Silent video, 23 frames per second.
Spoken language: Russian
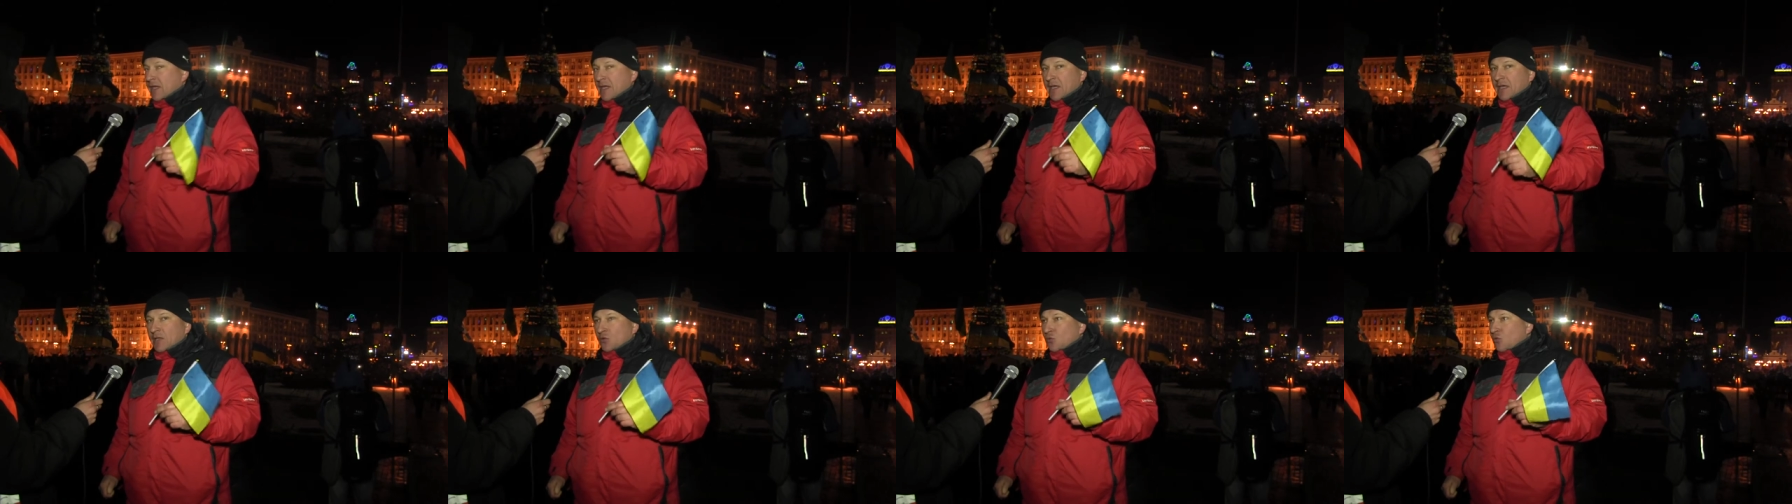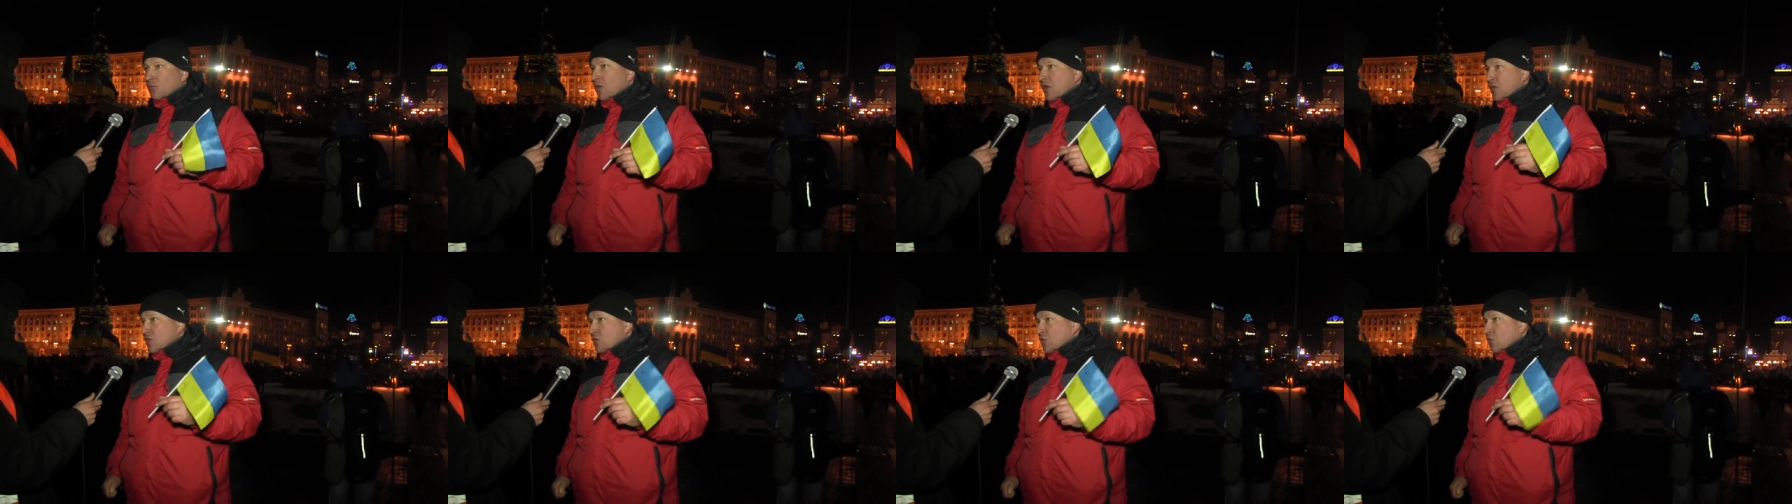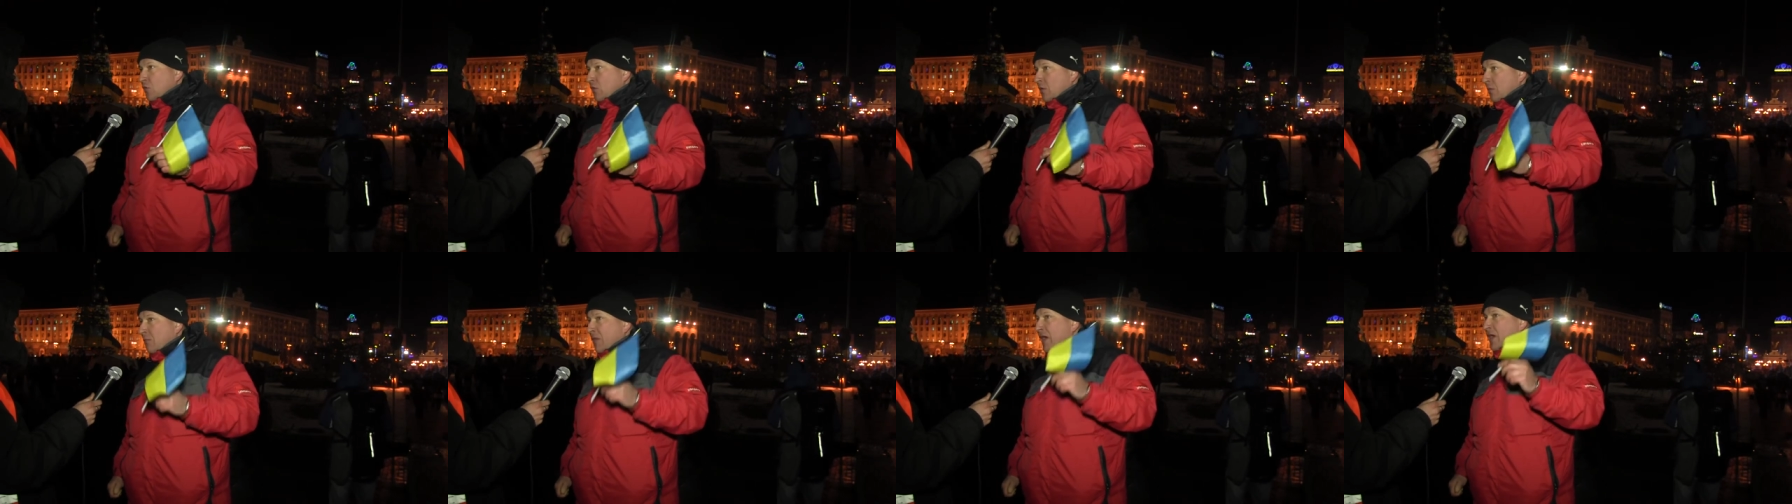и я думаю,
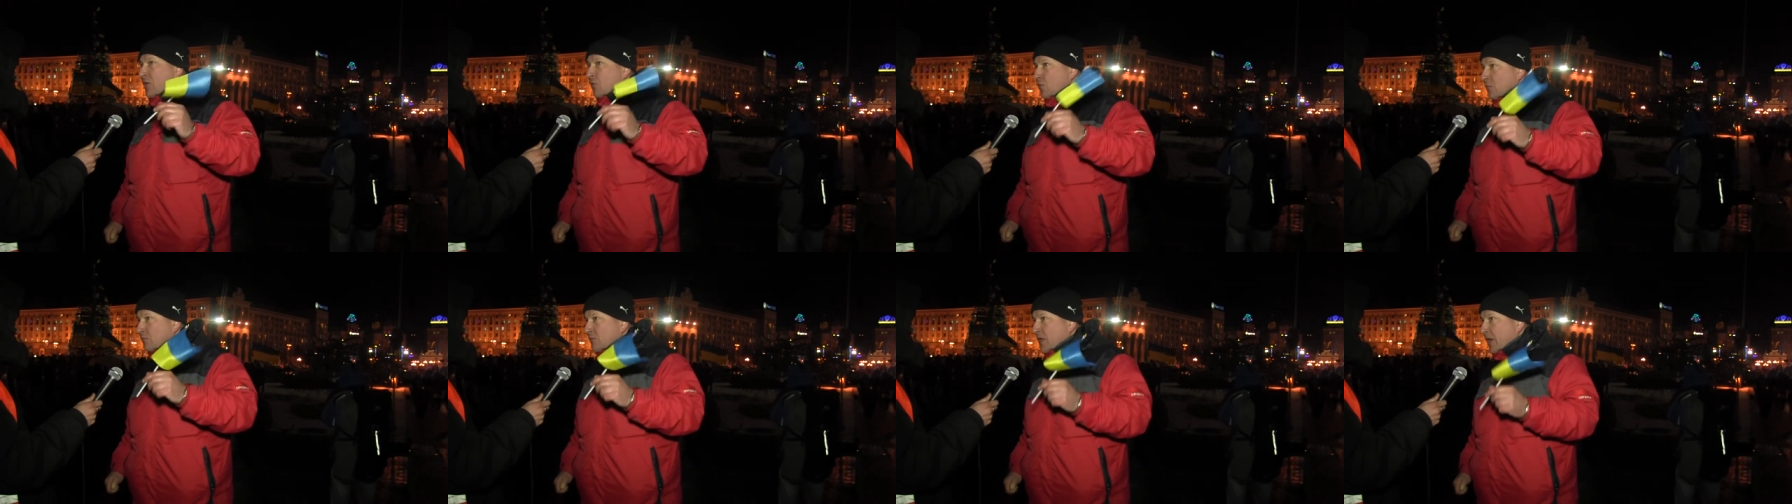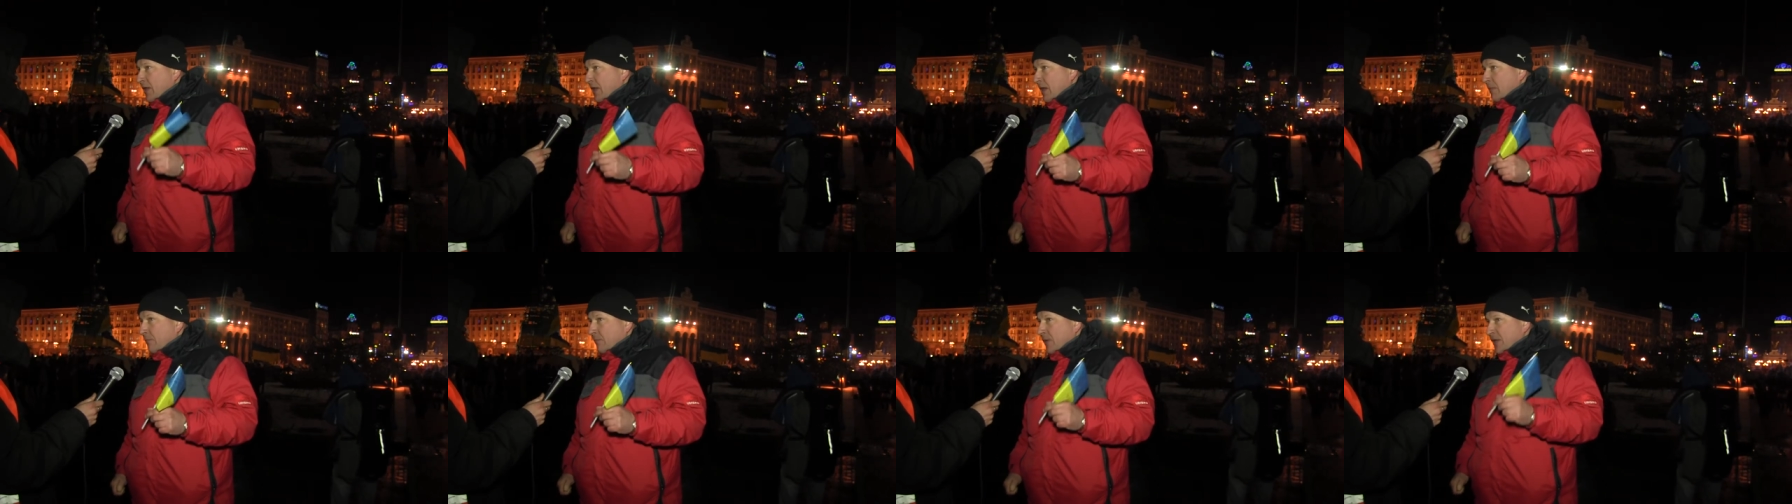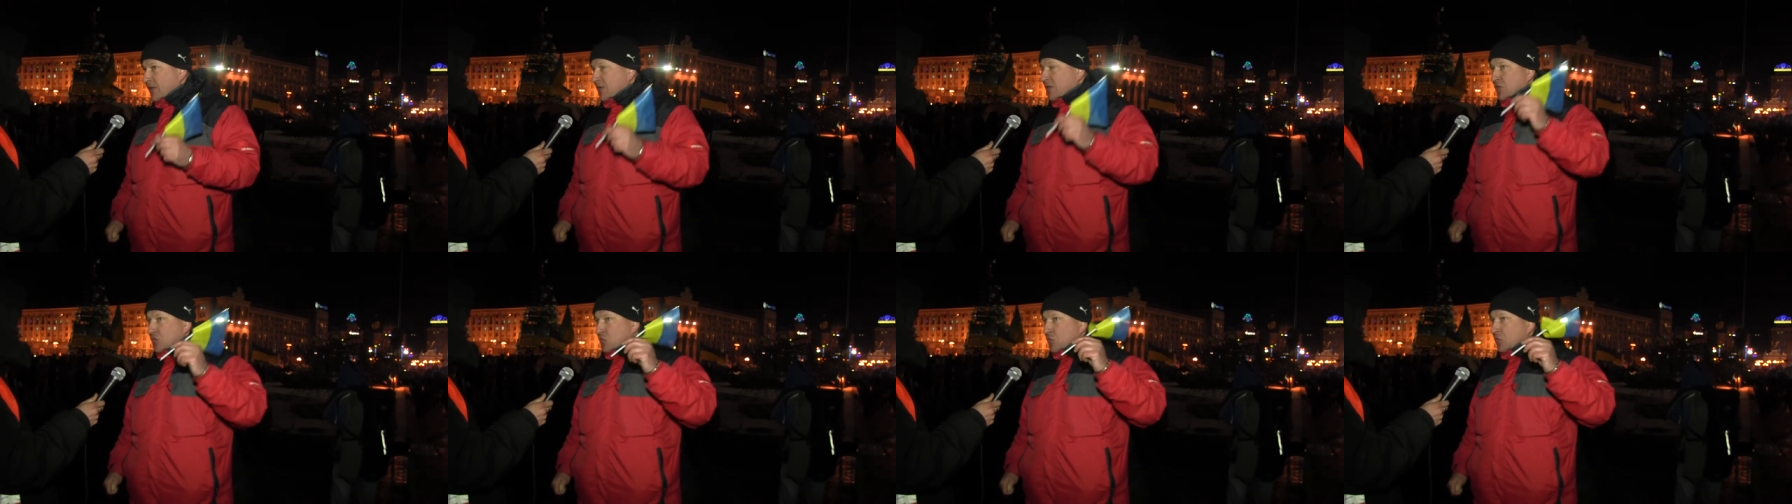что мое мнение
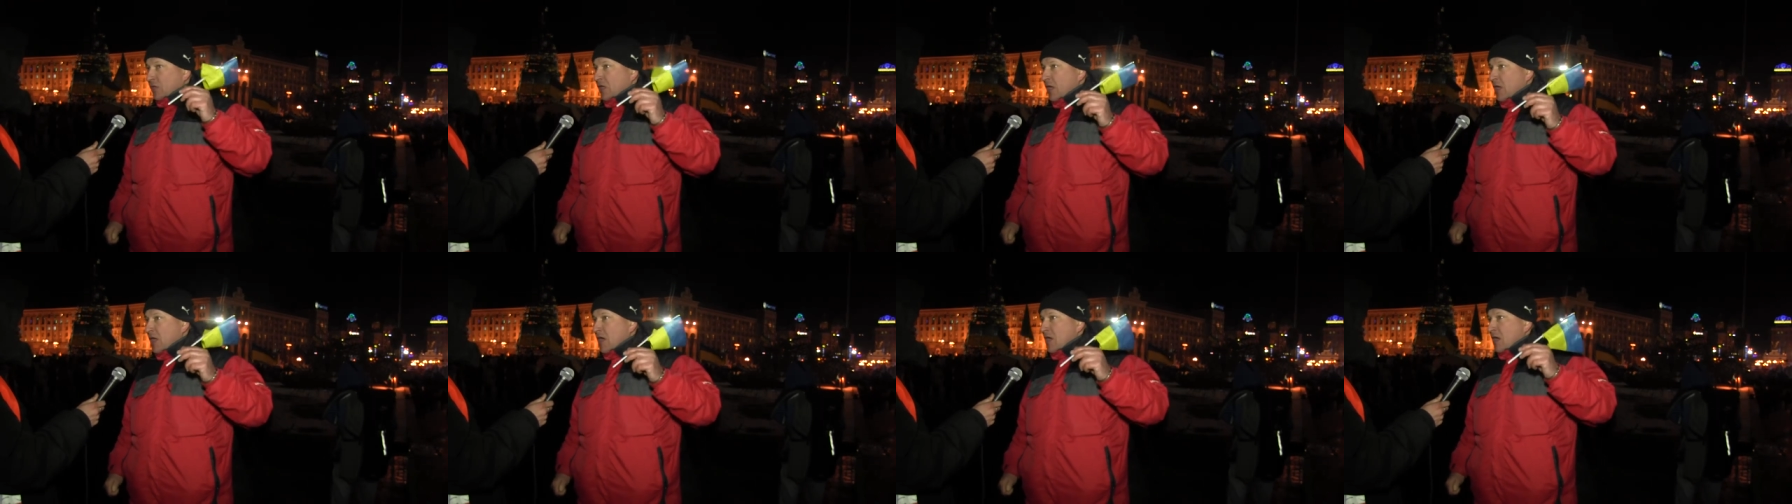поддержит